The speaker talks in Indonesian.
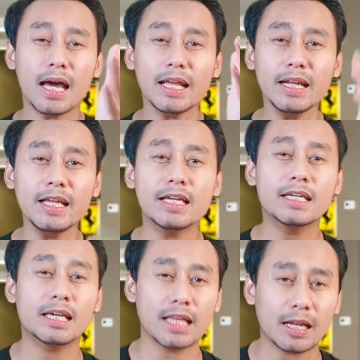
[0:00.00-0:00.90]
Kali
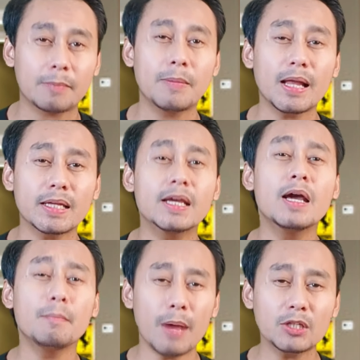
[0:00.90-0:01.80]
ini kita kembali
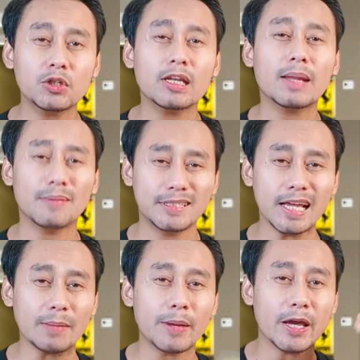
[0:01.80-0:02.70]
masuk ke dalam
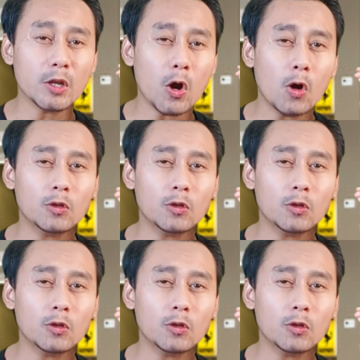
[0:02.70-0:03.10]
segmen